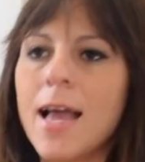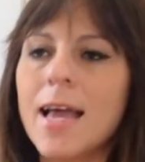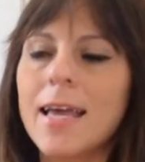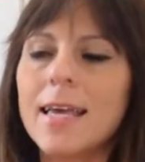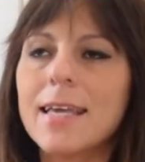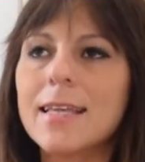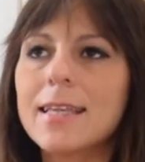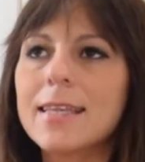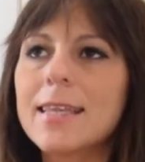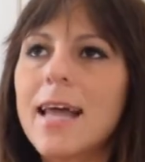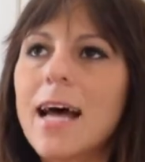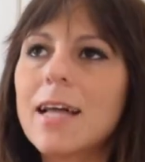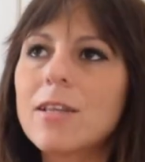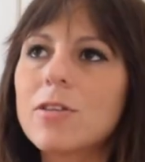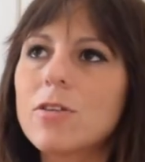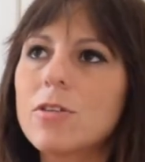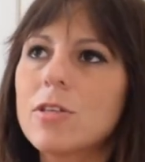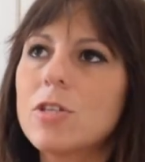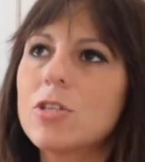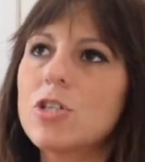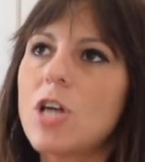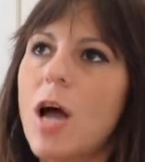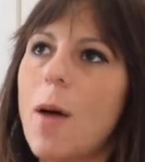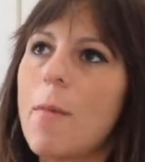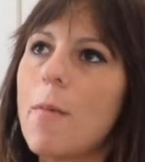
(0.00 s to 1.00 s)
Intanto
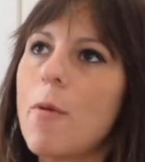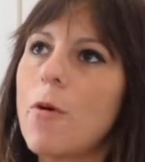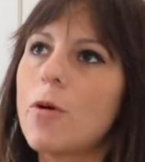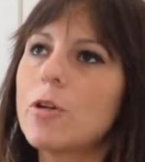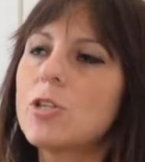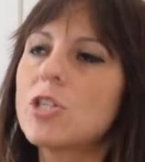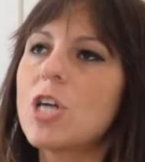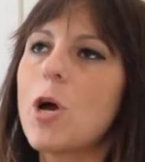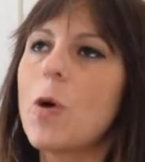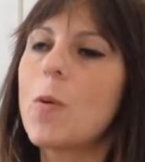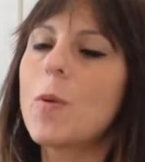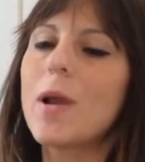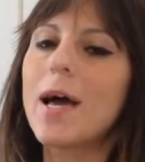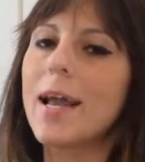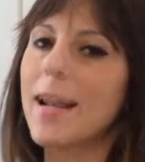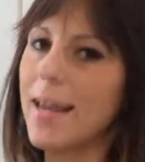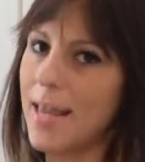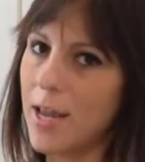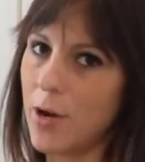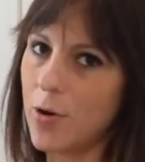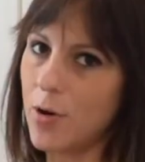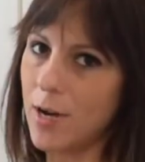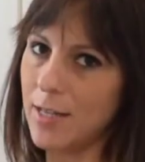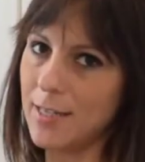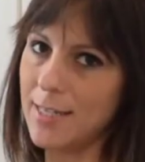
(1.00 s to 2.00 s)
diciamo c'è una
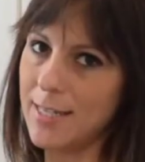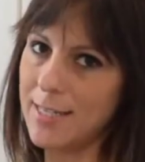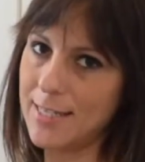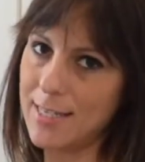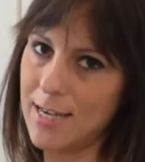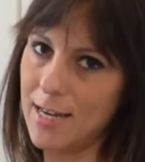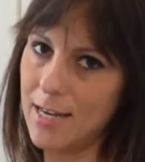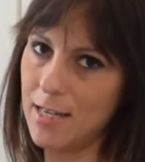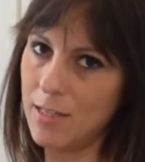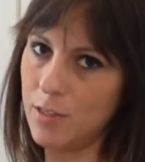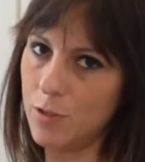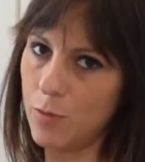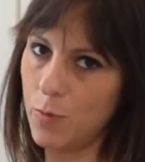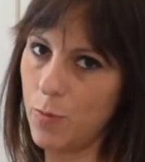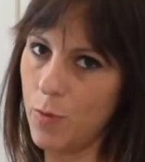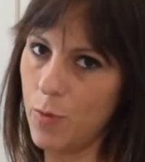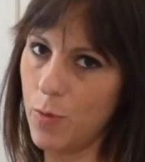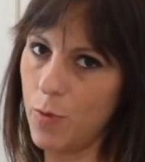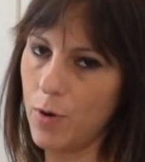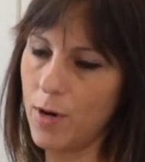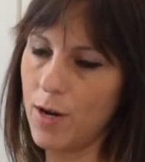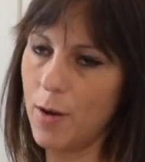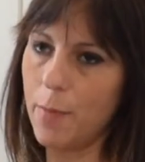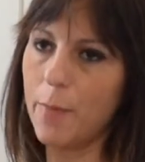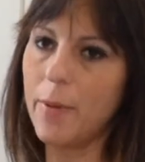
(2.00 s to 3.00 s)
regola dei silent
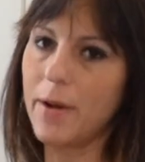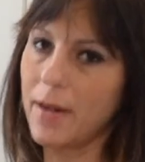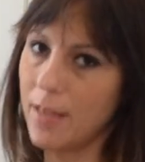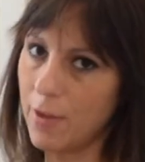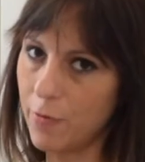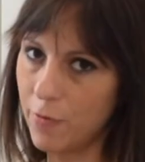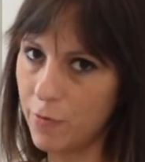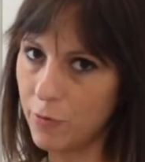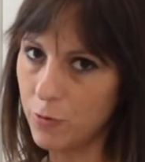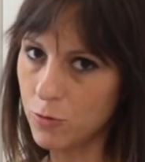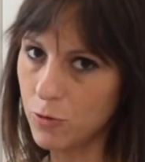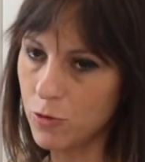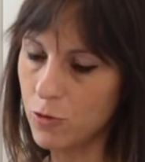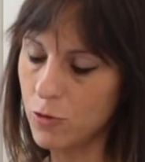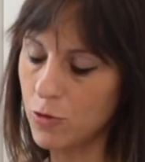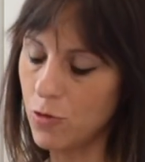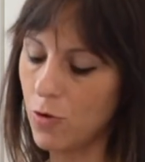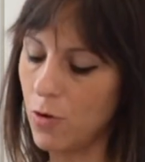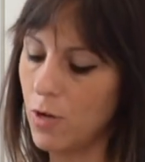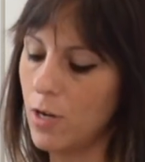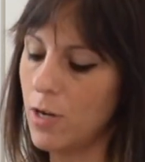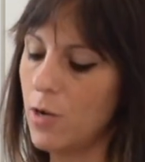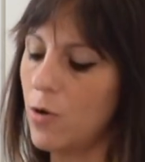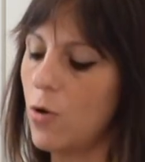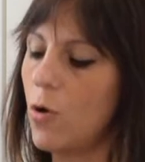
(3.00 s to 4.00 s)
book perché
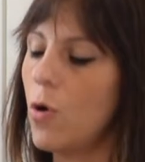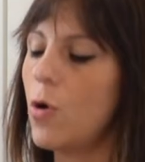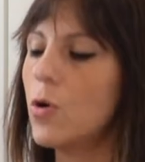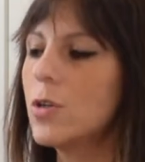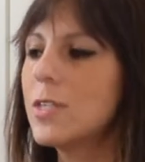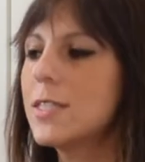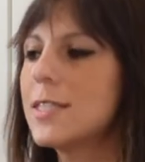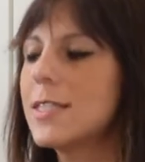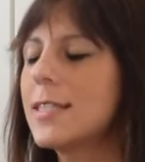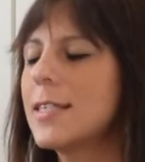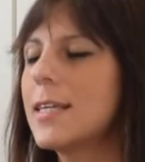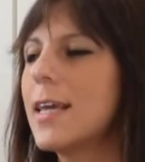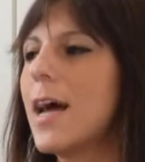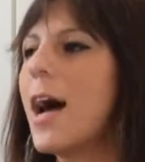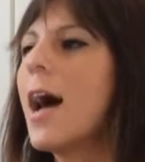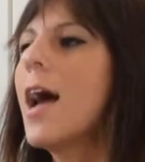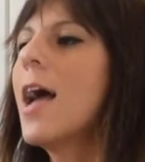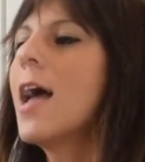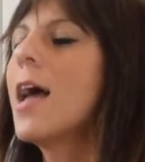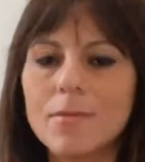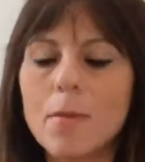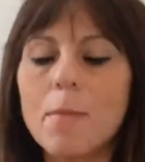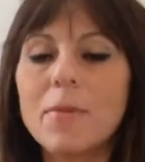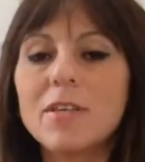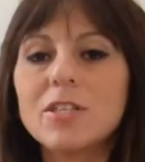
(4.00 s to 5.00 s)
funzionino, ossia
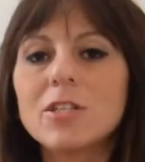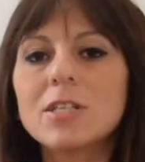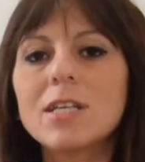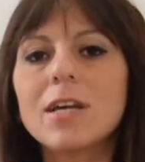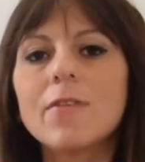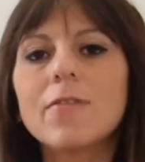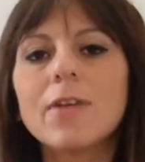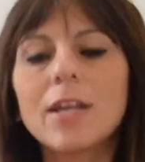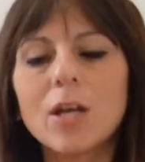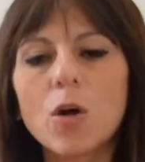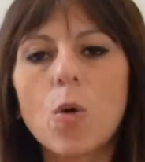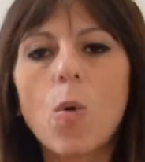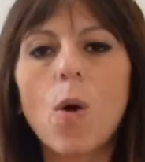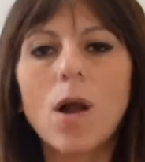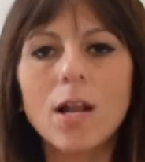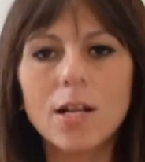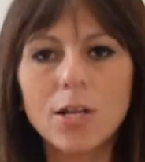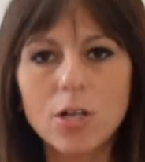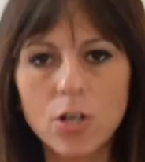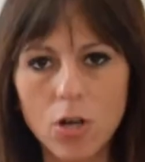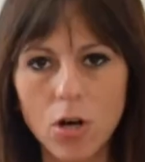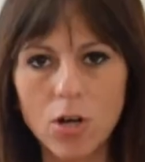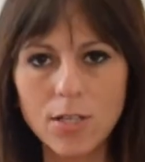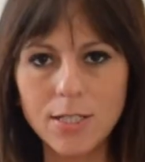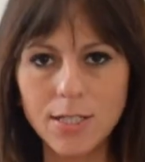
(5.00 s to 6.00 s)
bisogna avere
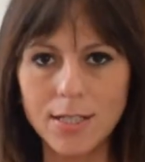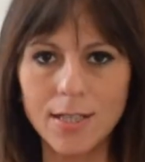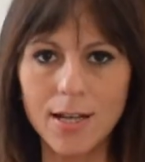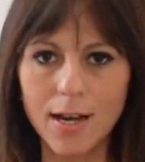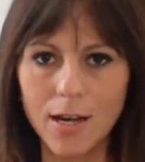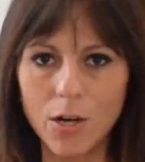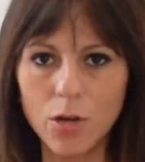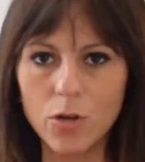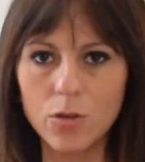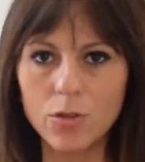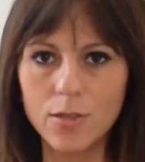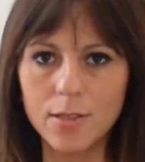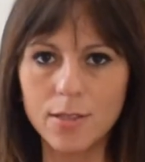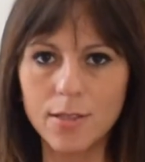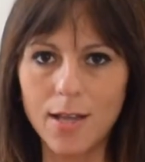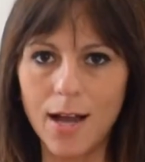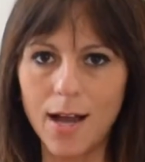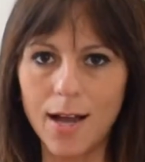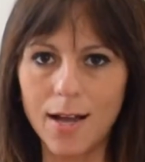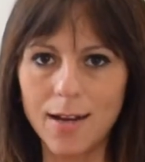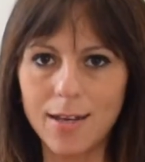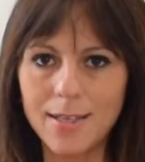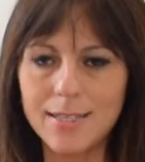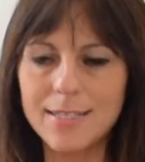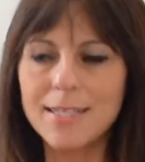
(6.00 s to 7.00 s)
qualcosa da
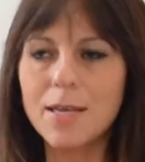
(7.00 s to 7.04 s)
raccontare.